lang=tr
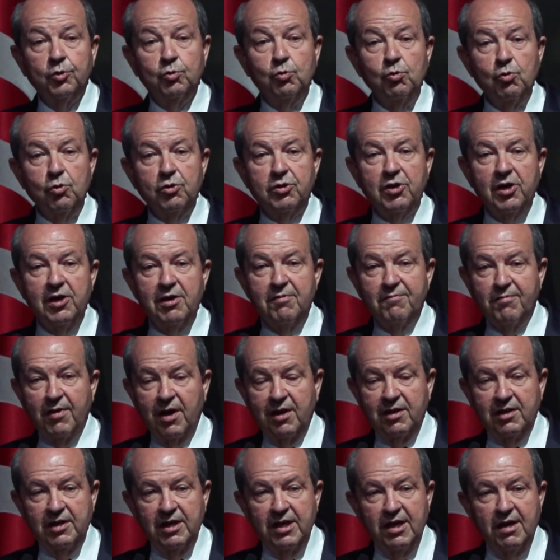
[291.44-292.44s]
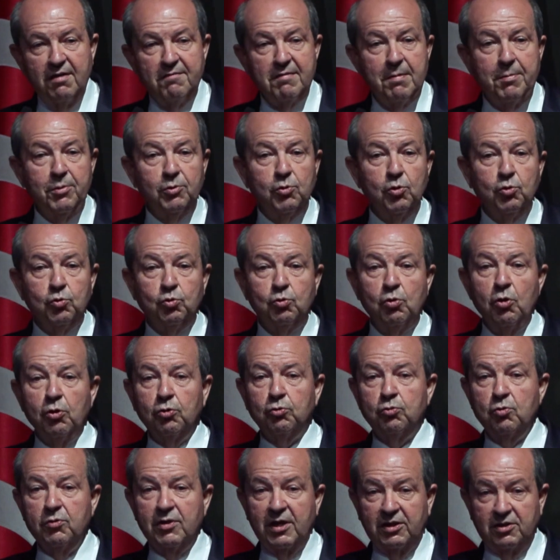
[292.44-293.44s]
Türkiye'nin varlığı ve bütün
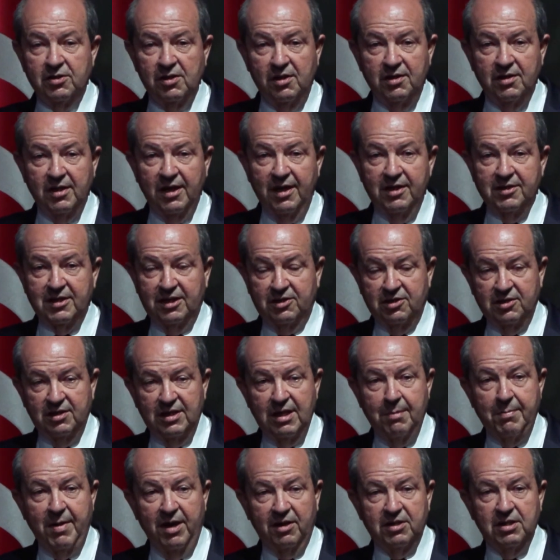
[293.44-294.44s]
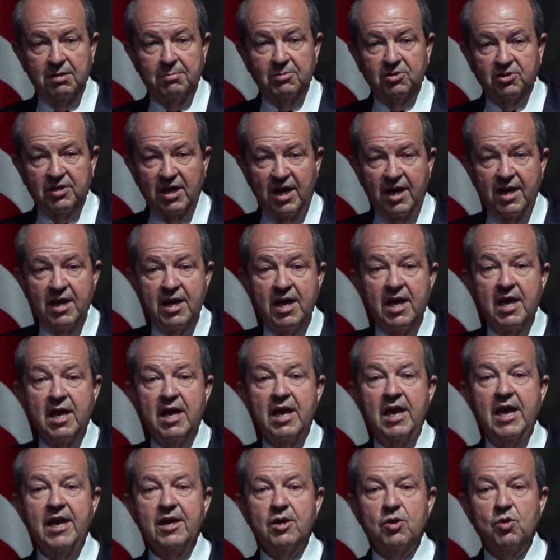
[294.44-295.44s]
Türk dünyasının da esasında baktığımızda
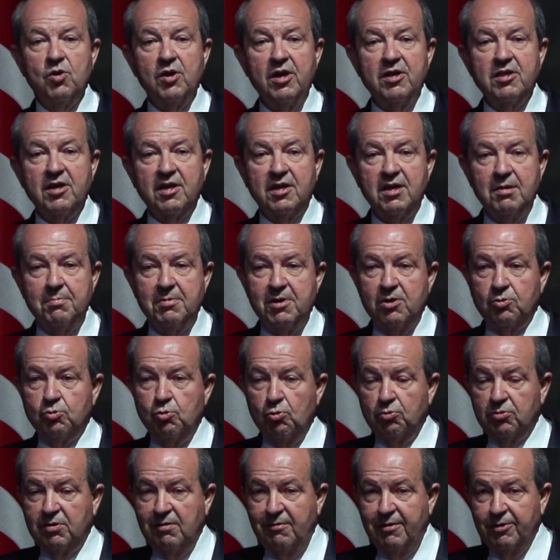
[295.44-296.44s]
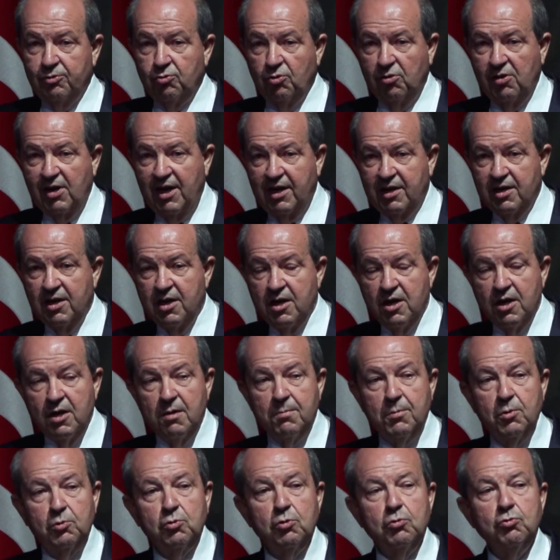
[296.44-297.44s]
en güneydeki bir Türk devleti olarak
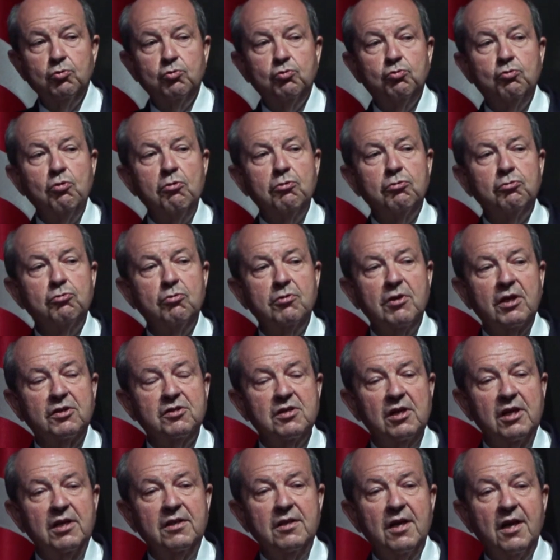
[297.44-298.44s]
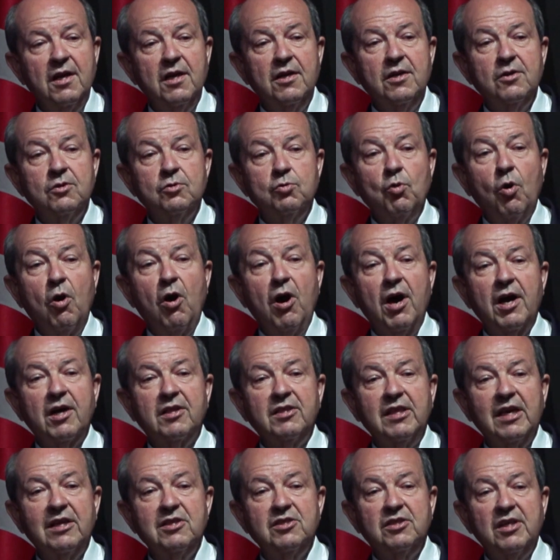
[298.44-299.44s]
bütün Türk dünyasının Doğu
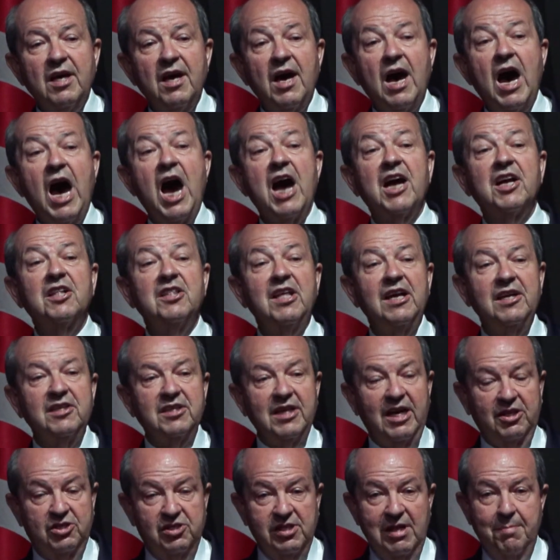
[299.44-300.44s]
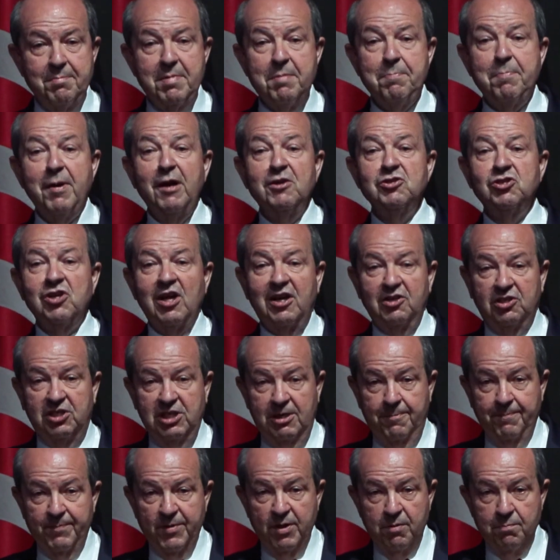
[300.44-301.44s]
Akdeniz'de Akdeniz'e açılan bir
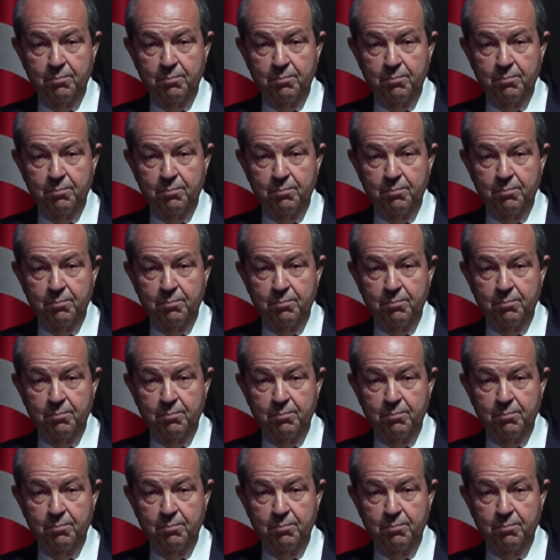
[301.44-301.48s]
penceresi.